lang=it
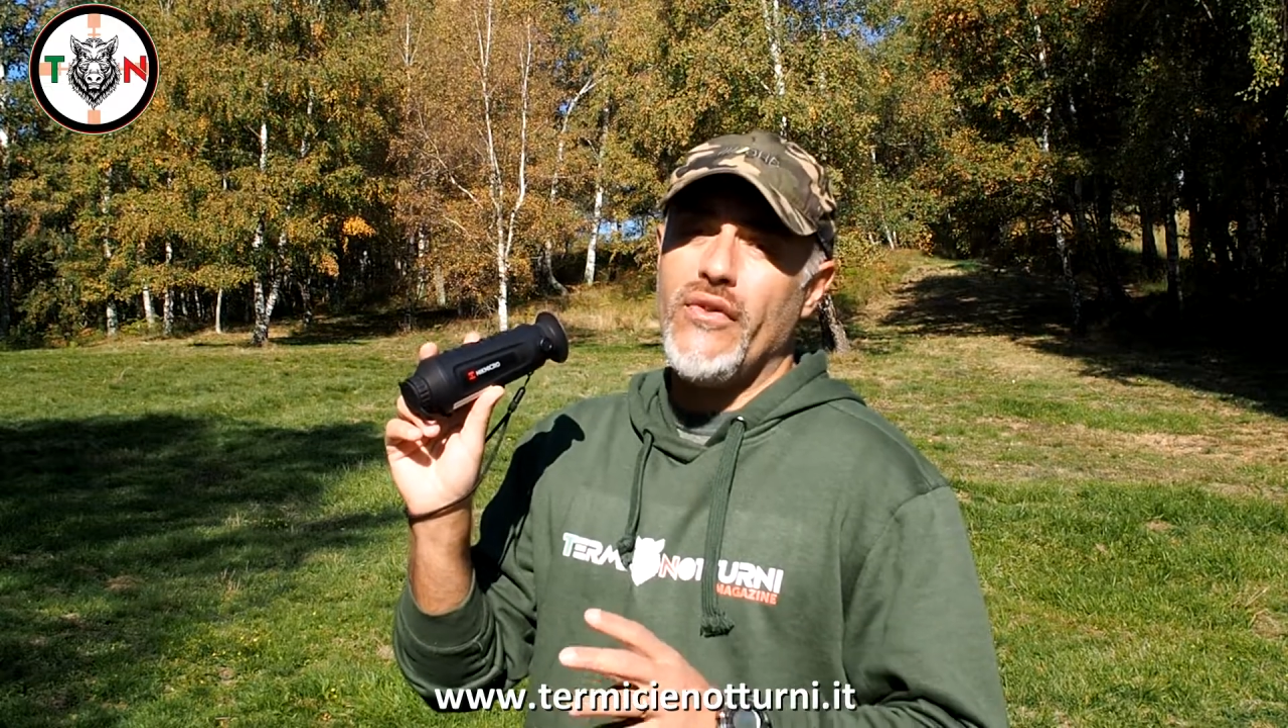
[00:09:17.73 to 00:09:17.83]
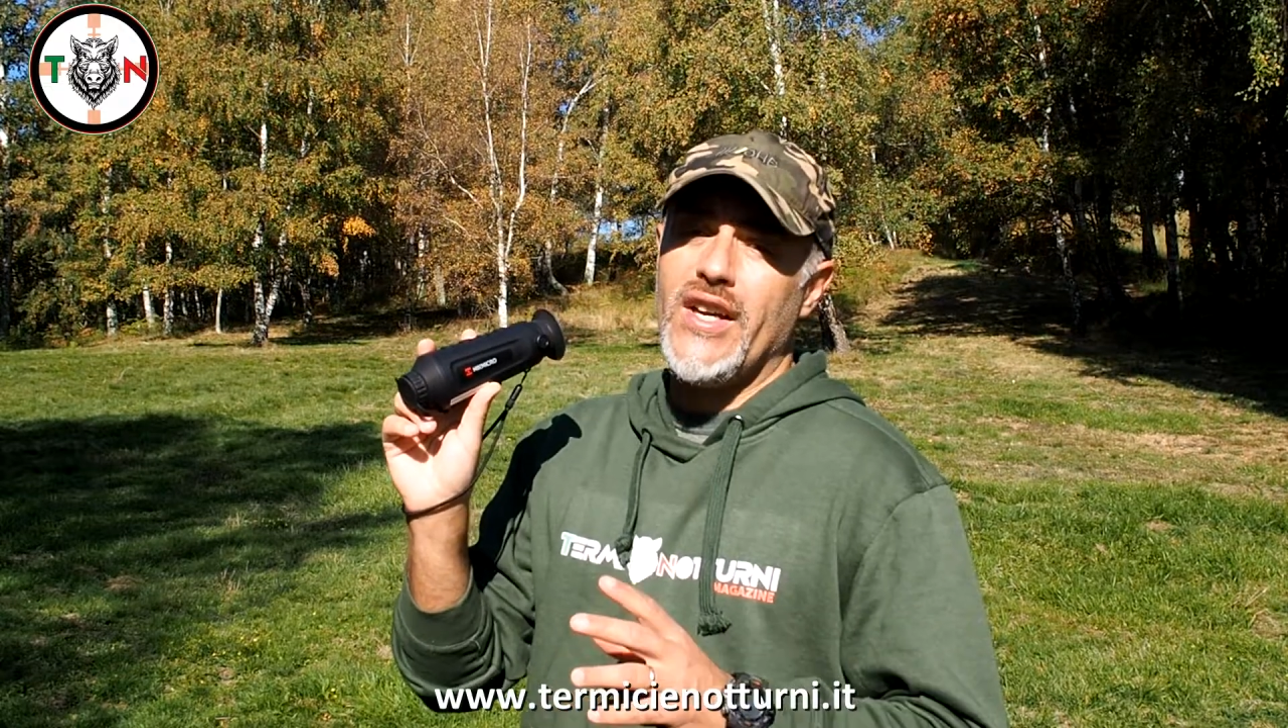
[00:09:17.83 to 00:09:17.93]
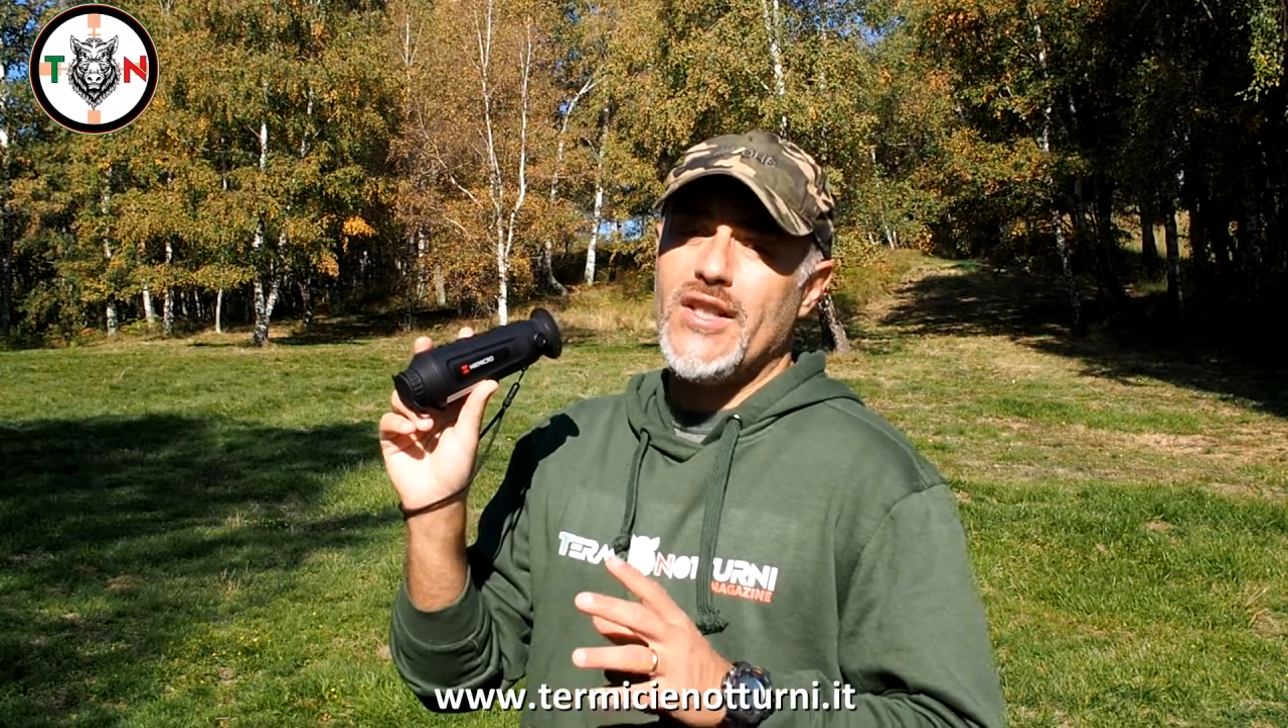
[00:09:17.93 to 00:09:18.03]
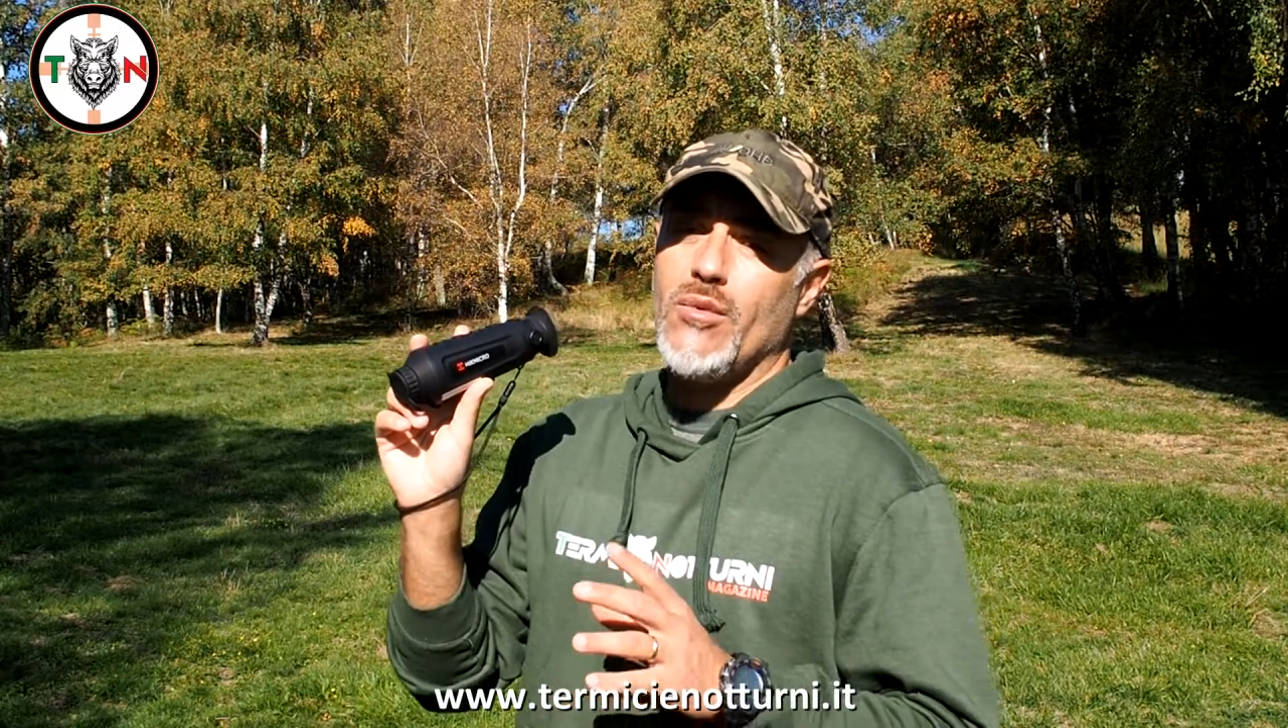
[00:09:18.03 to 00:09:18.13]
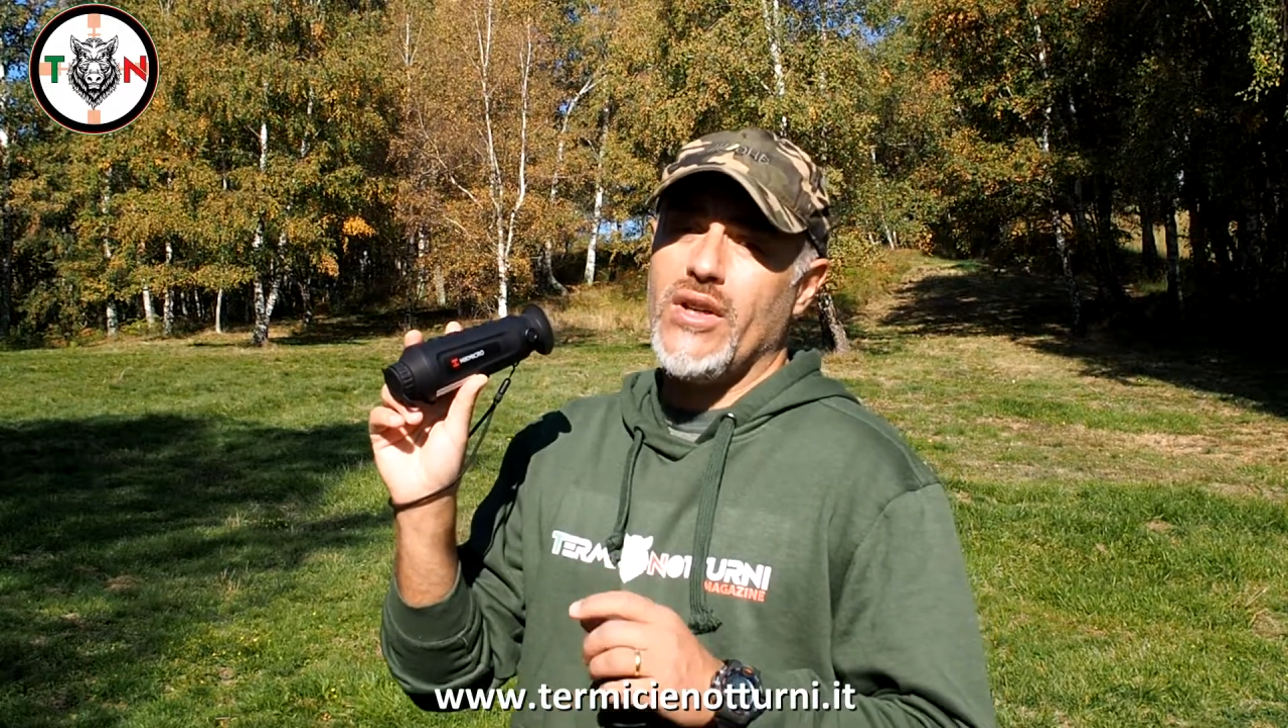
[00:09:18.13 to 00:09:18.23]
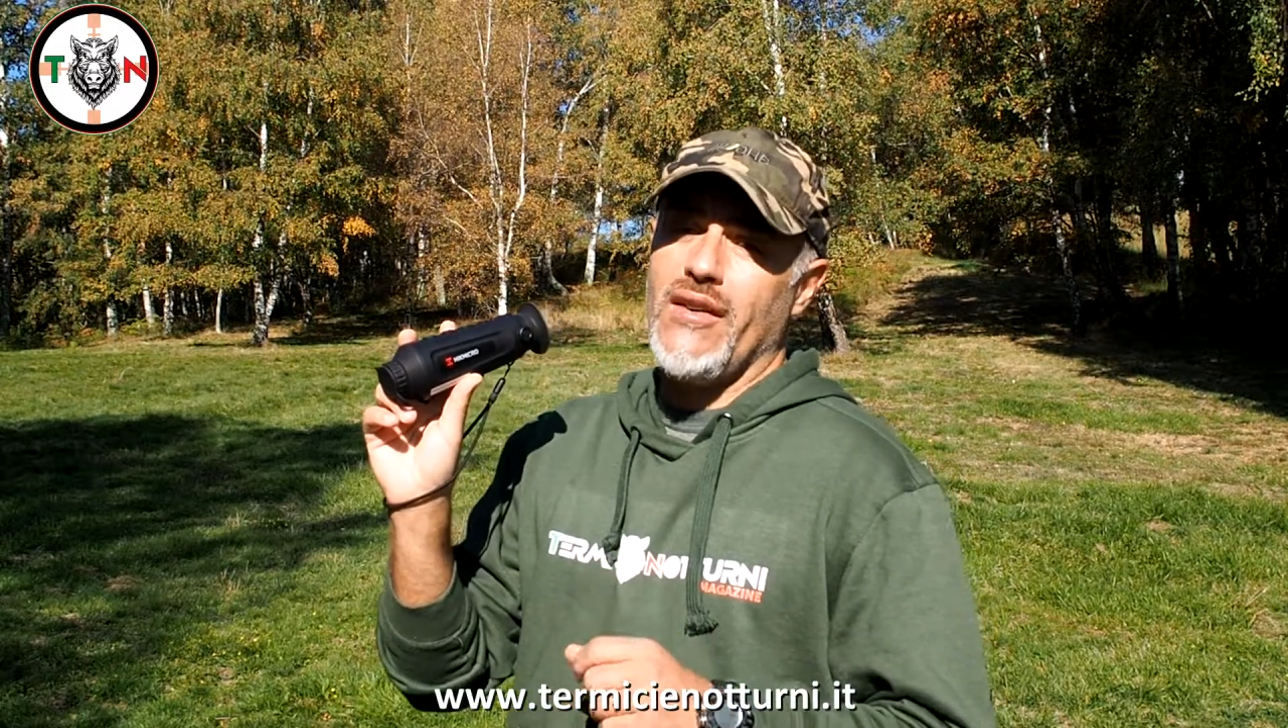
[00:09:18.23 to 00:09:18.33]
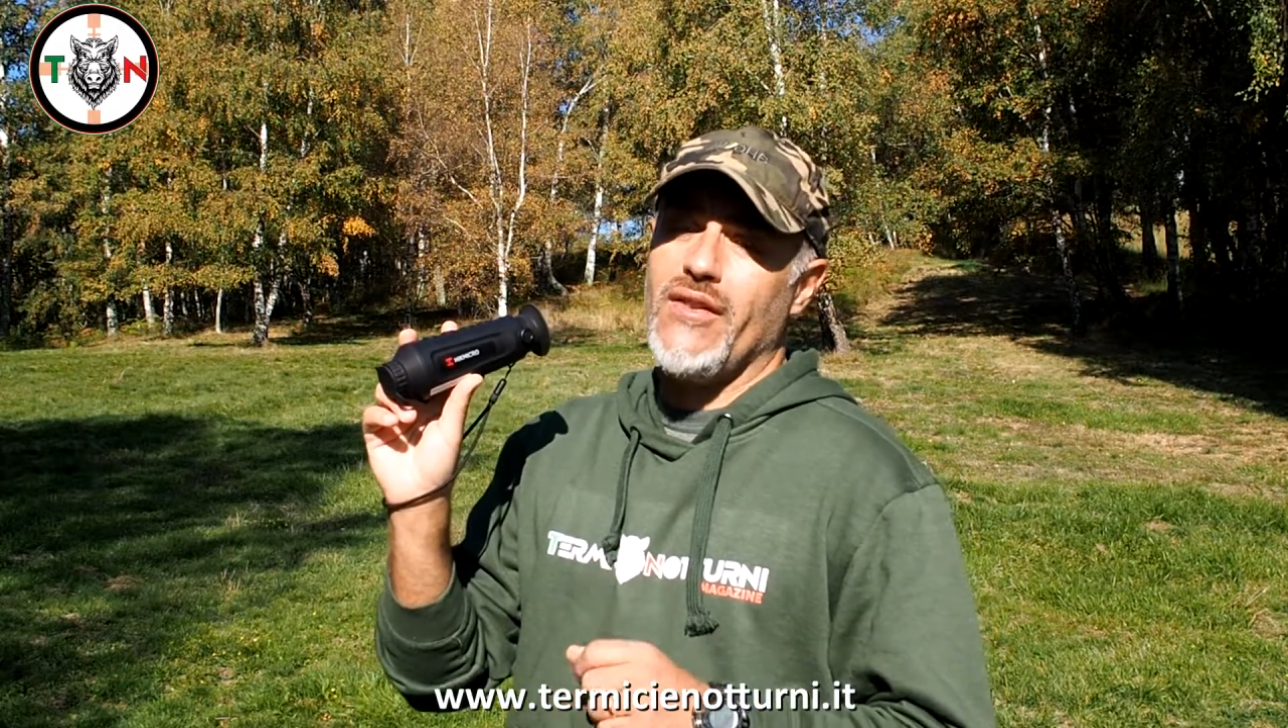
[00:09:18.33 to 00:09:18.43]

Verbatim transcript: Facebook